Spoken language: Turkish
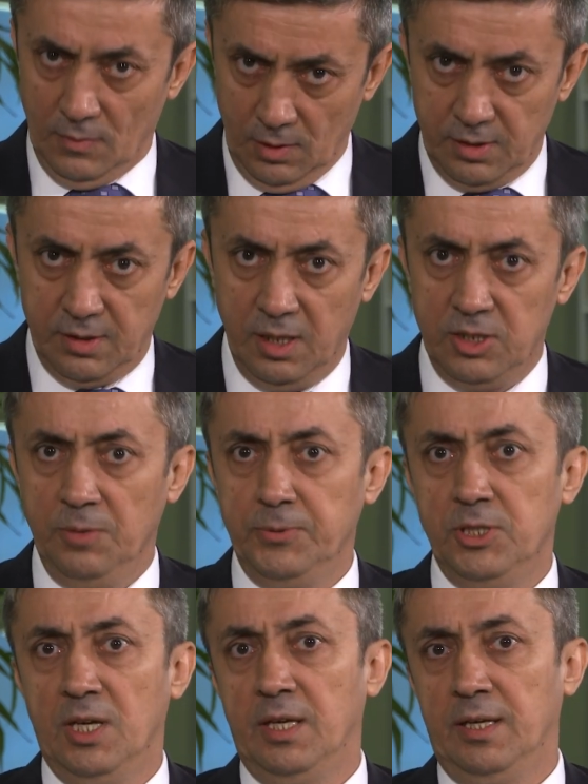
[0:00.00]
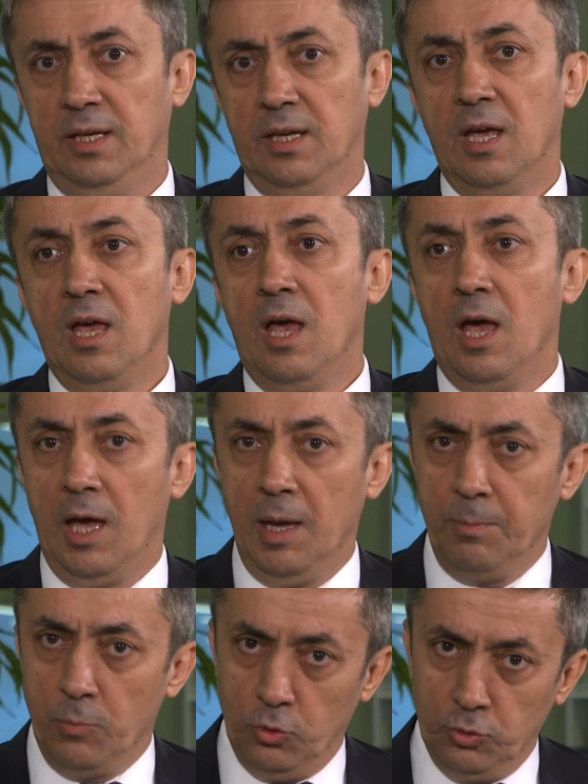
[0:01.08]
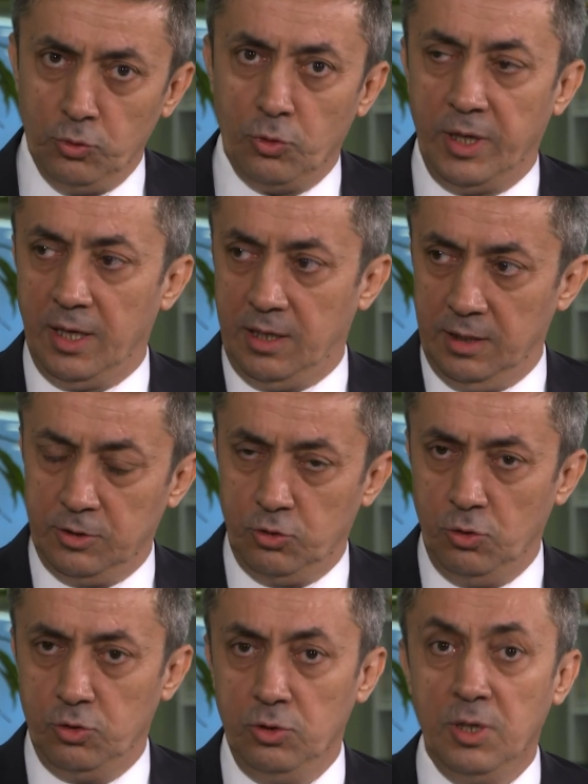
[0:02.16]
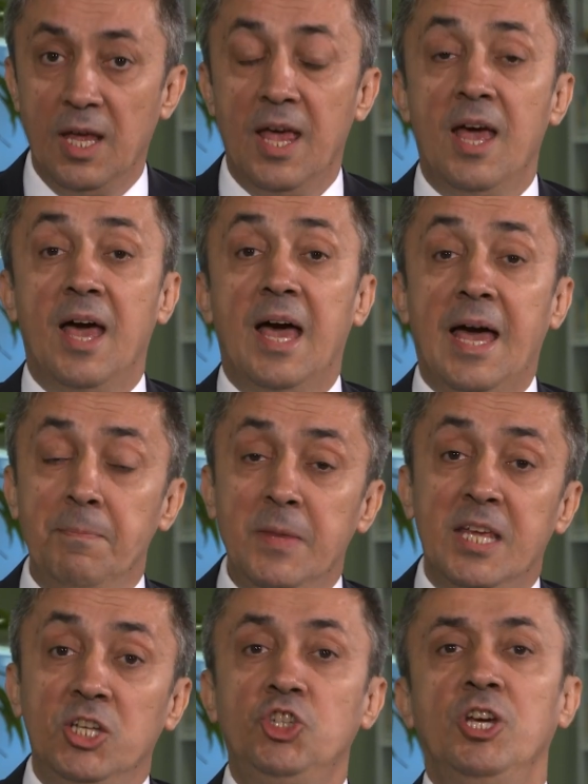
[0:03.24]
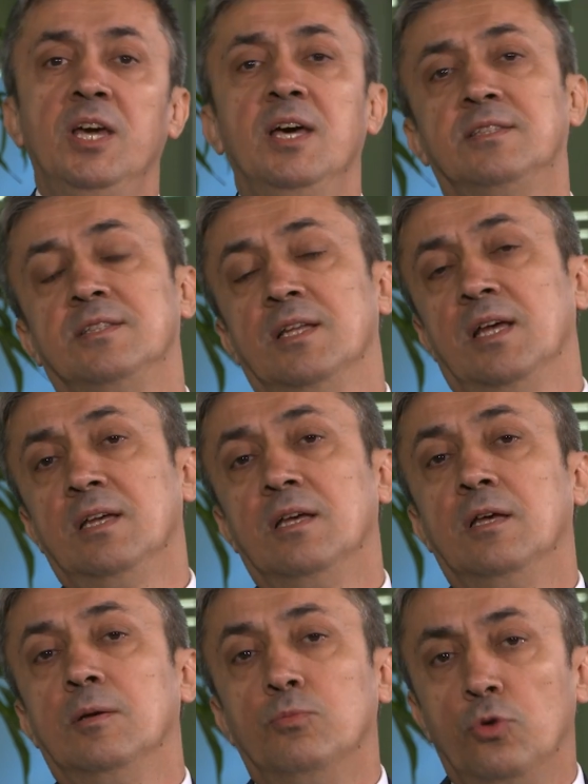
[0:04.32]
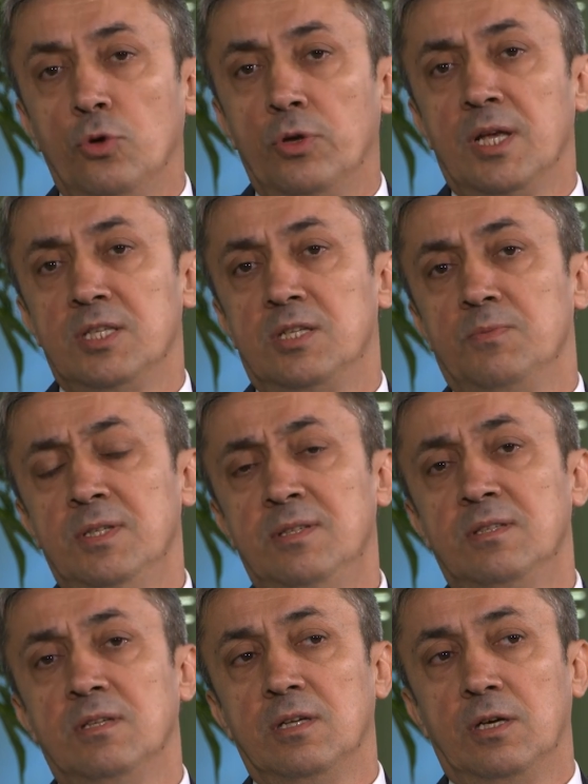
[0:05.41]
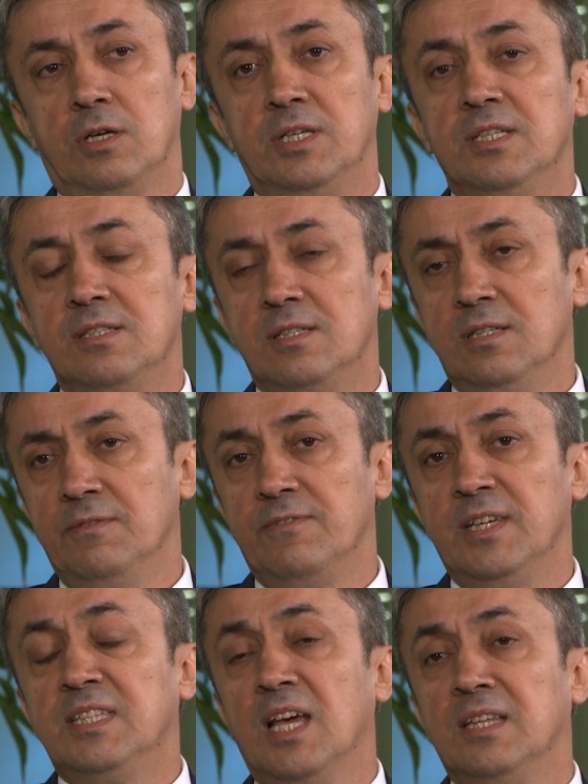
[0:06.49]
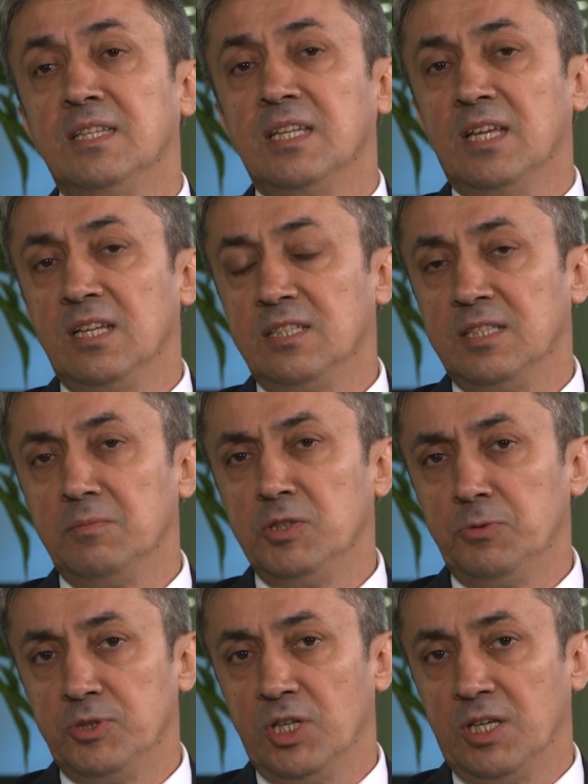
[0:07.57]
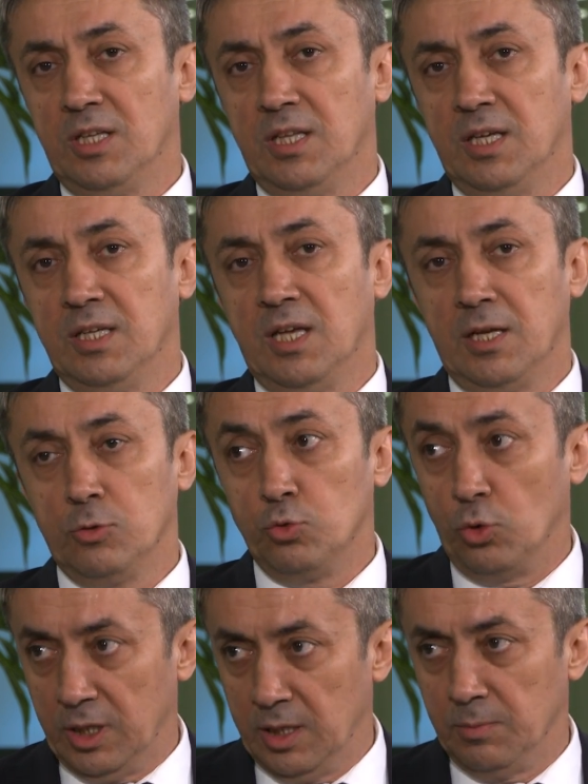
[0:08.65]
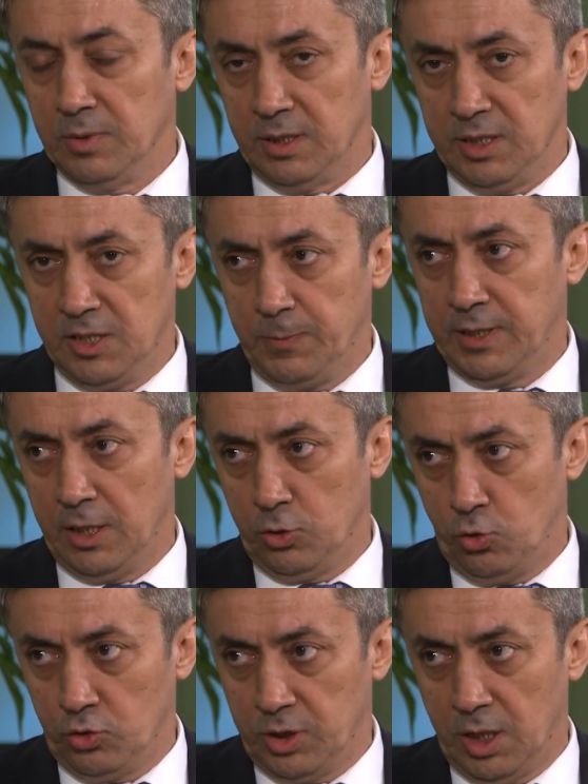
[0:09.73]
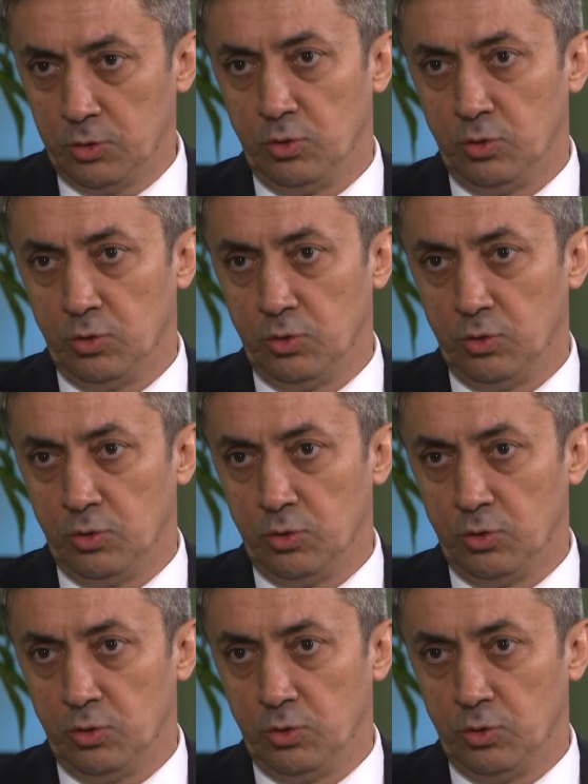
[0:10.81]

staj yapacağı yere hem onun oraya katkısı olsun hem de iş hayatına bu öğrencimiz e, hızlı ve kendini geliştirmiş bir şekilde yani donanımlı, nispeten çok daha